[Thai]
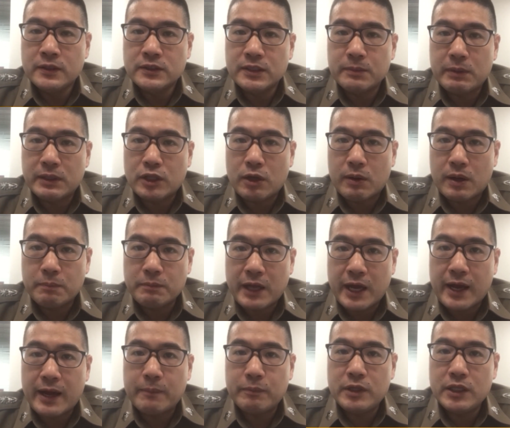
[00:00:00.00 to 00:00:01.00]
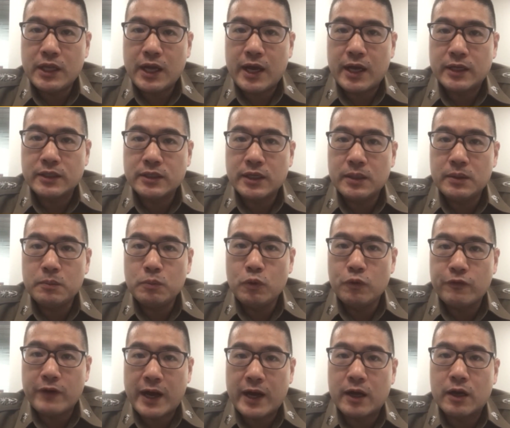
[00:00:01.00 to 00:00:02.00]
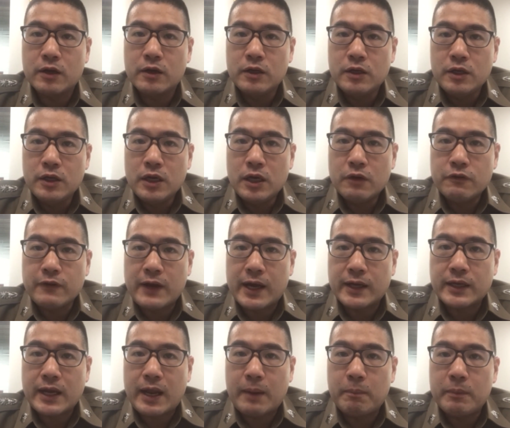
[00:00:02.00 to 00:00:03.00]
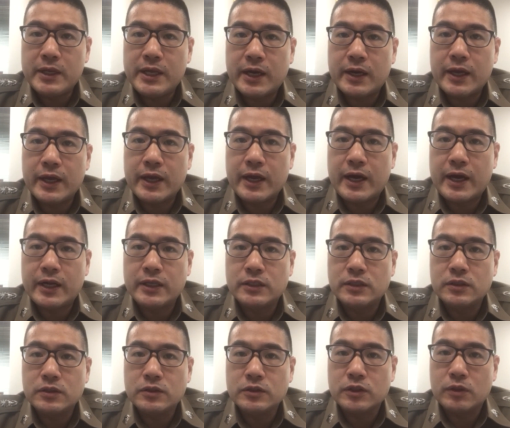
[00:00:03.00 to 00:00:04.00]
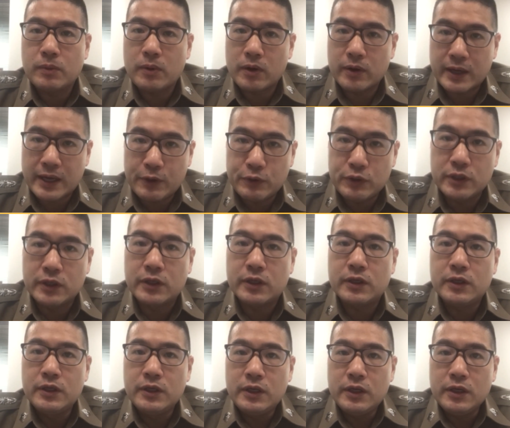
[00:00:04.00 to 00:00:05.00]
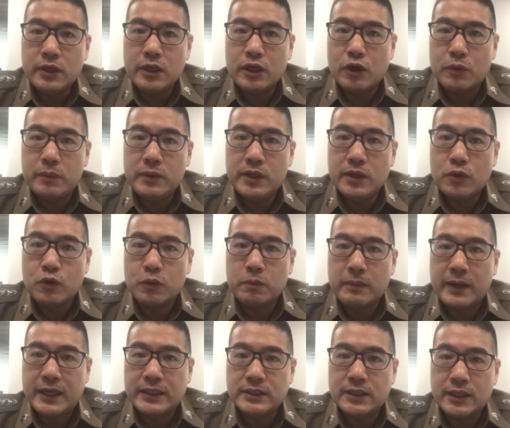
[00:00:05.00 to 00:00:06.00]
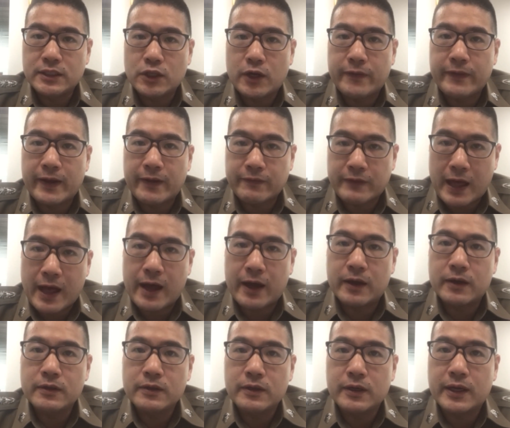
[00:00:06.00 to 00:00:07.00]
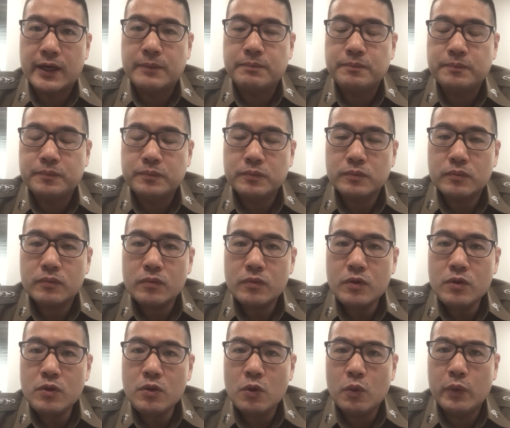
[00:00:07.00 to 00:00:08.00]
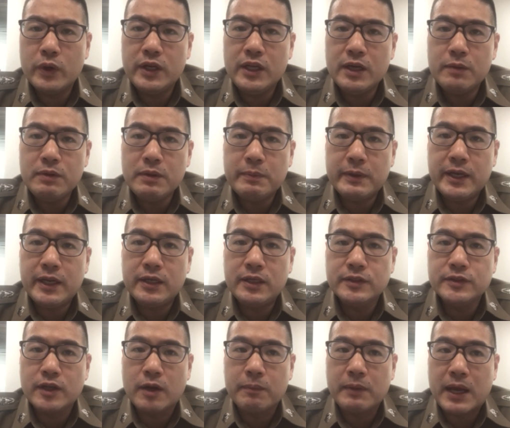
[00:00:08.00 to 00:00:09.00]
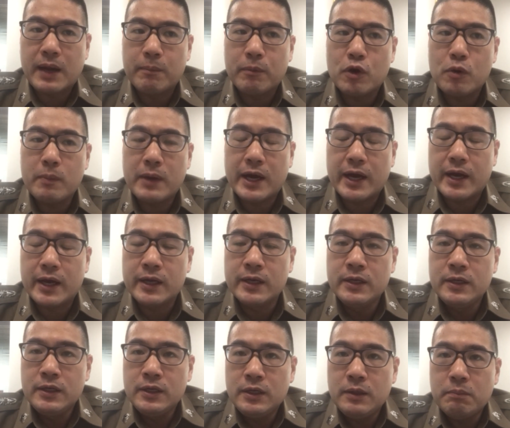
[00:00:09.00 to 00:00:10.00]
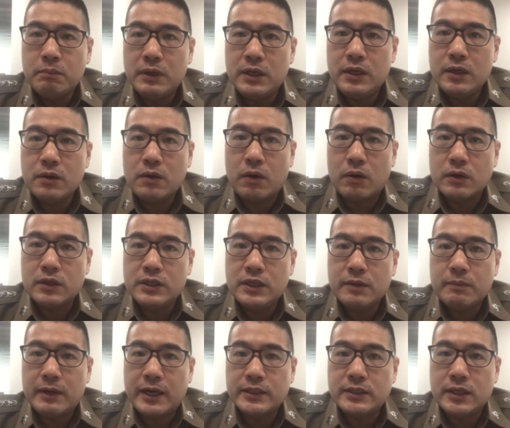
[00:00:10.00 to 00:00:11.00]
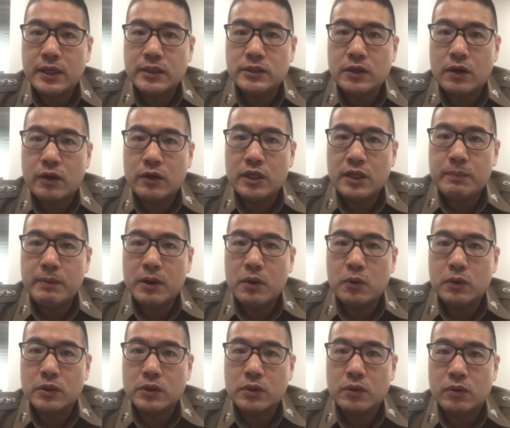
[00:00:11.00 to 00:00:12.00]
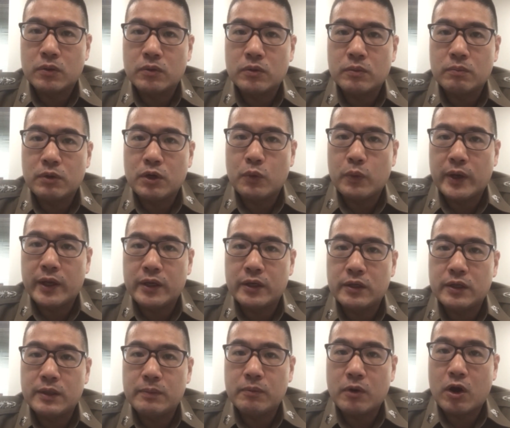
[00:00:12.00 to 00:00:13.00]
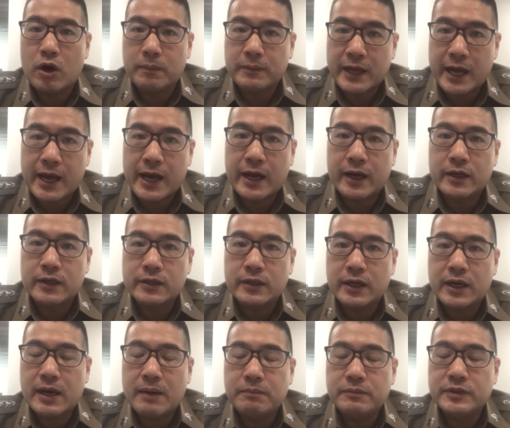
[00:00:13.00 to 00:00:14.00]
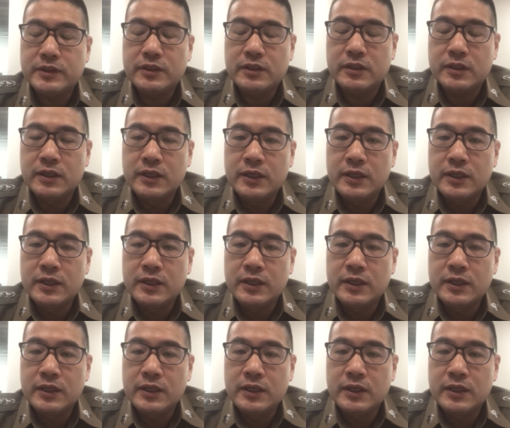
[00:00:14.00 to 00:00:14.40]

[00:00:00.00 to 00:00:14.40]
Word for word: จะมาตอบคำถามที่ทางท่านฟังฝากถามไปยังรายการสพ91เกี่ยวกับเรื่องกฎหมายจราจรต่างๆนะครับ วันนี้ก็มีประเด็นที่สอบถามเข้ามาเป็นเรื่องของเครื่องหมายจราจรที่ปรากฏตรงบริเวณริมขอบทางนะครับ ซึ่ง